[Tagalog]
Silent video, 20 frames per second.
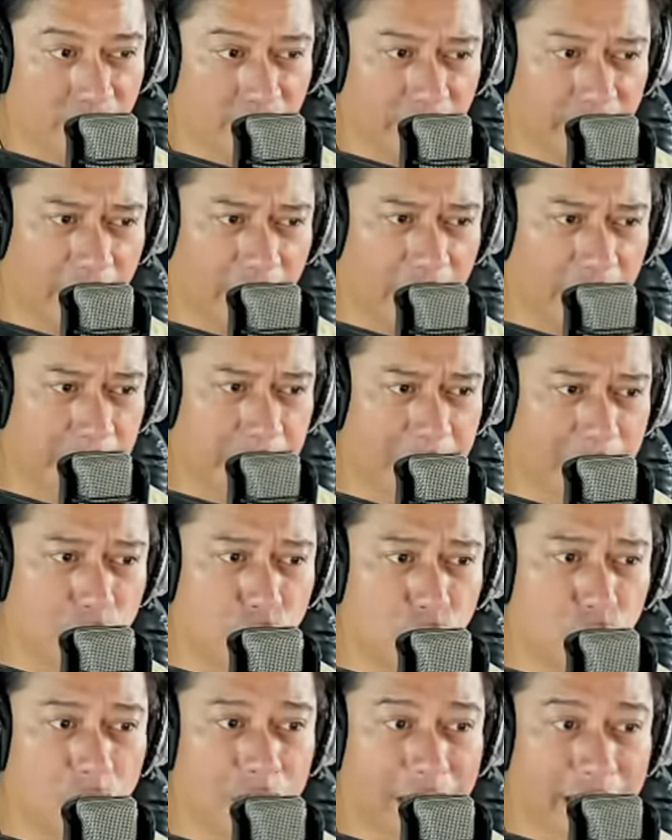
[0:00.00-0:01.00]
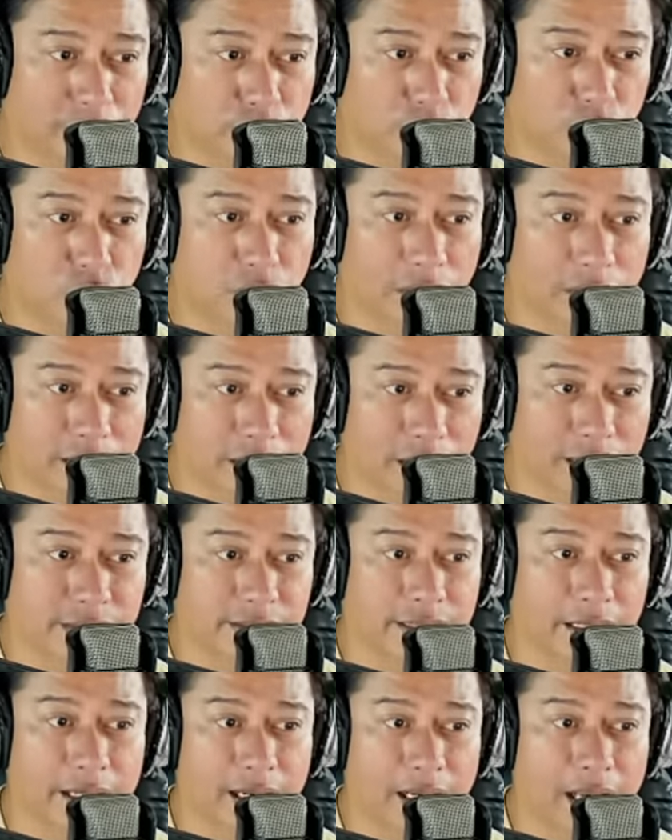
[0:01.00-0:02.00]
38 milyong litro ng
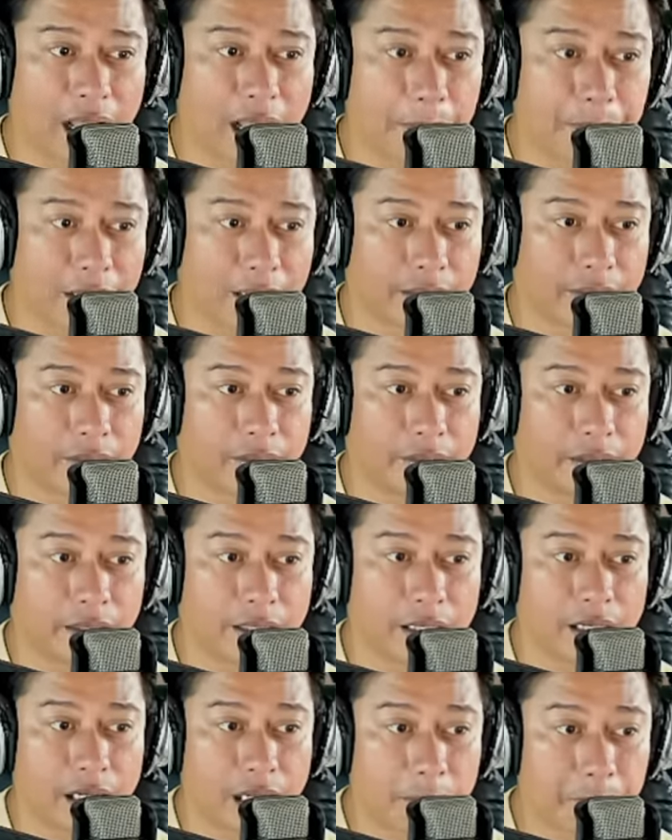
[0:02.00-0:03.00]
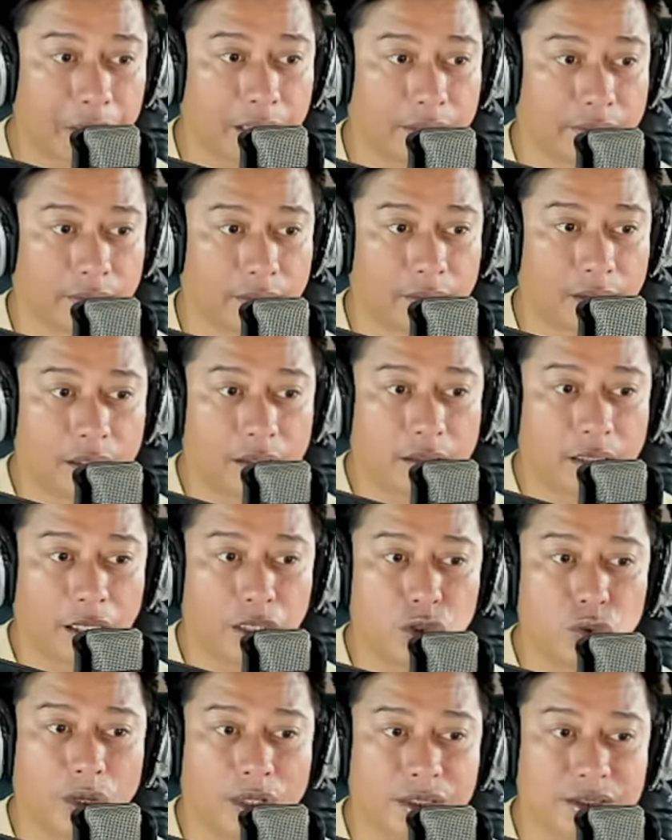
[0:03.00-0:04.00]
gas na nilapat, na nilipat
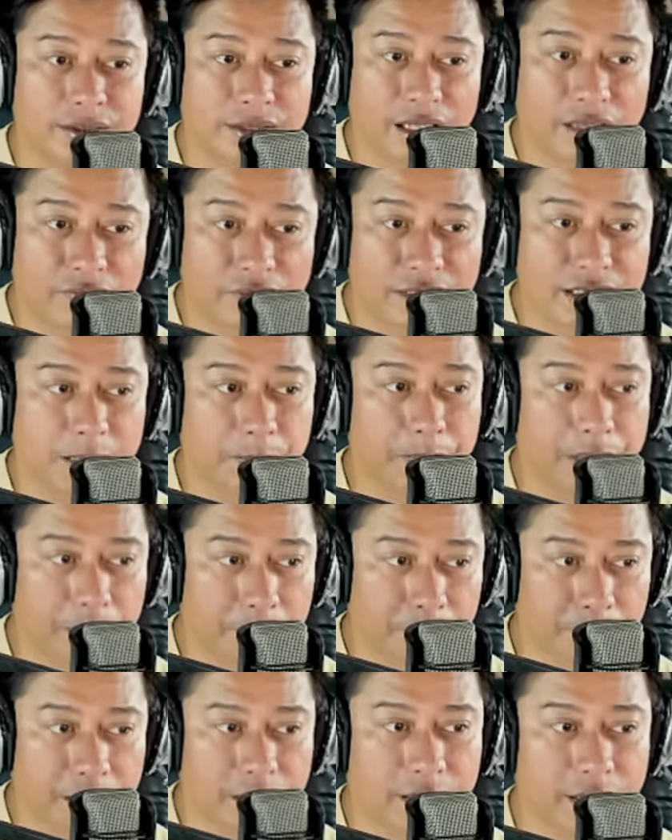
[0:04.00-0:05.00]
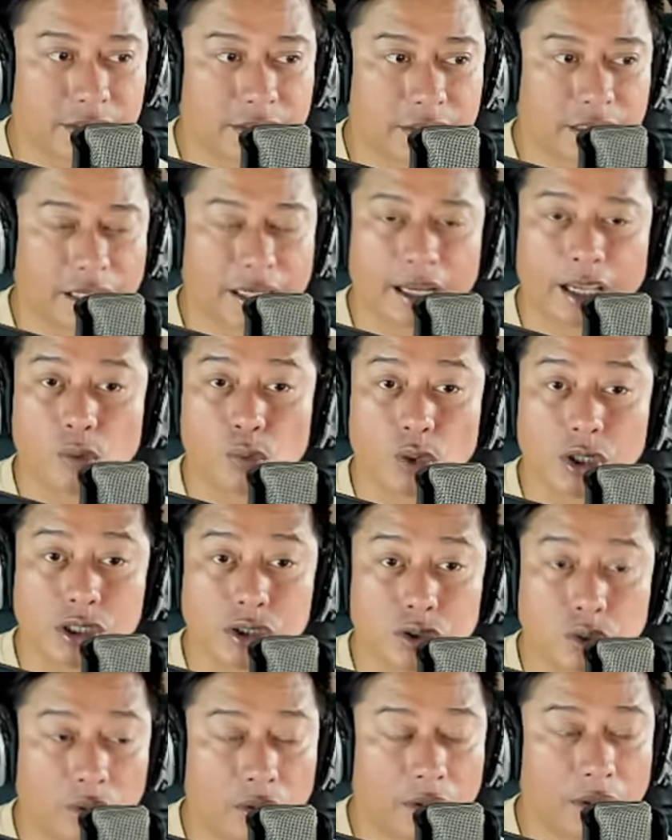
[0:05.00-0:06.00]
ng US Navy sa Pilipinas.
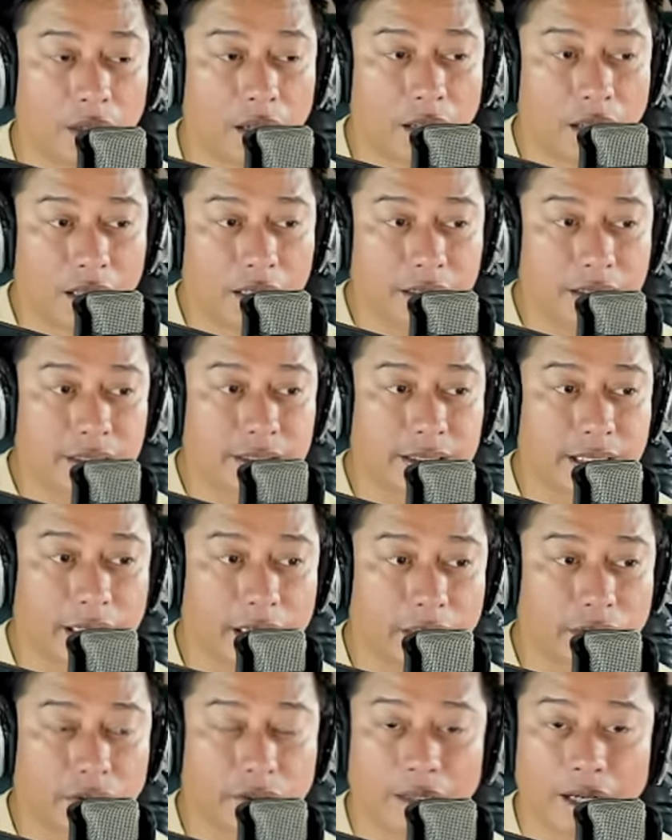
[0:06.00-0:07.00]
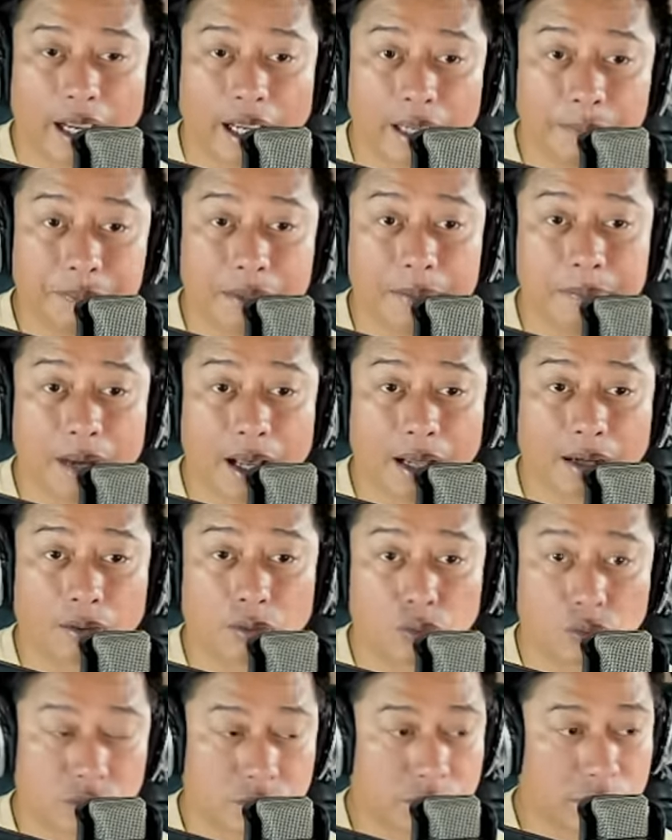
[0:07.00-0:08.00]
Kine-question ni Senator Amy
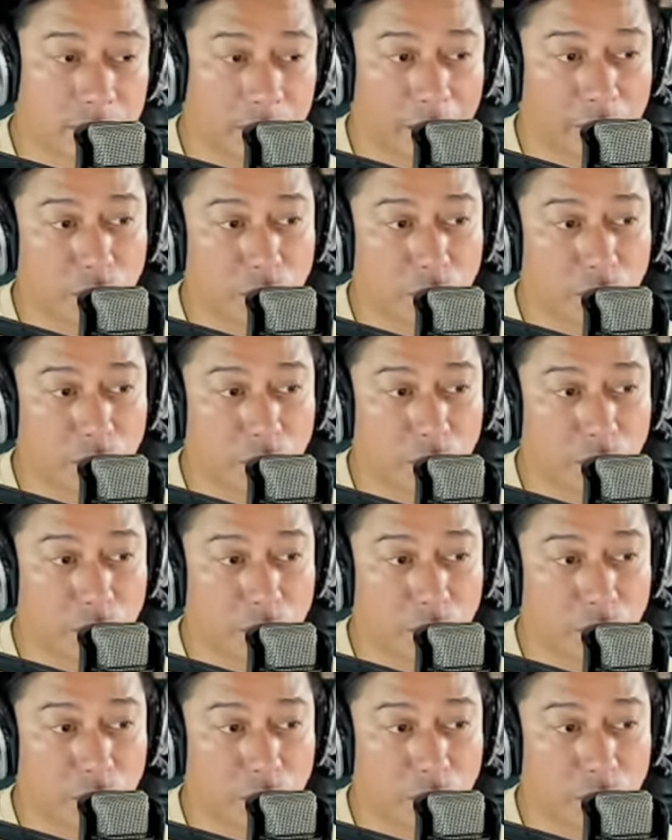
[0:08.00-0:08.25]
Marcos.